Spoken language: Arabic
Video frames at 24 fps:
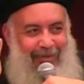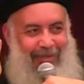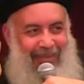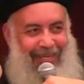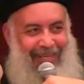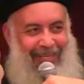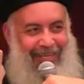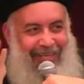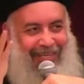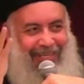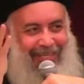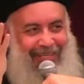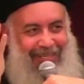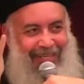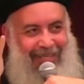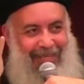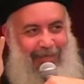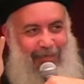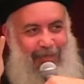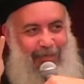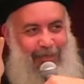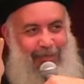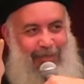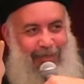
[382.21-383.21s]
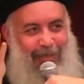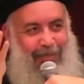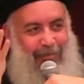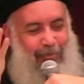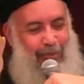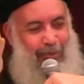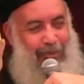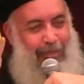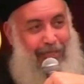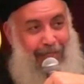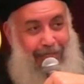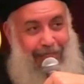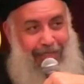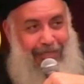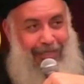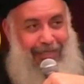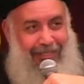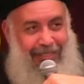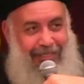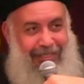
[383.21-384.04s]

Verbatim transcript: ولا مطار